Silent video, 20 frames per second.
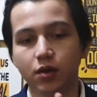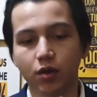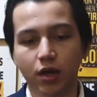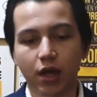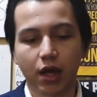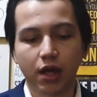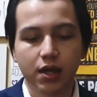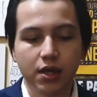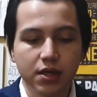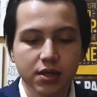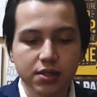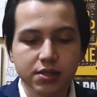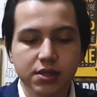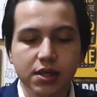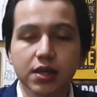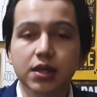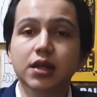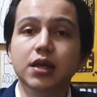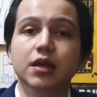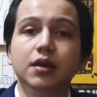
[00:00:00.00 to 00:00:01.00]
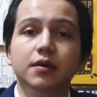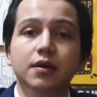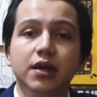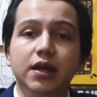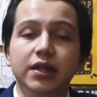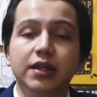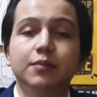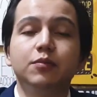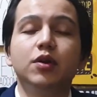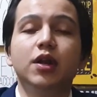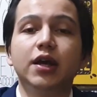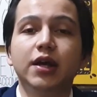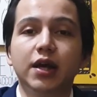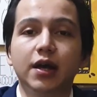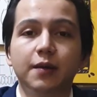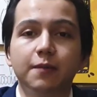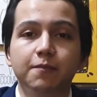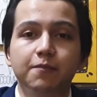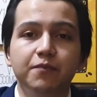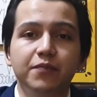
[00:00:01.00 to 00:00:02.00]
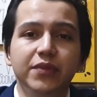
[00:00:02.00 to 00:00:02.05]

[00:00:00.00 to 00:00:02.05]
Oke, jadi kita mulai ya.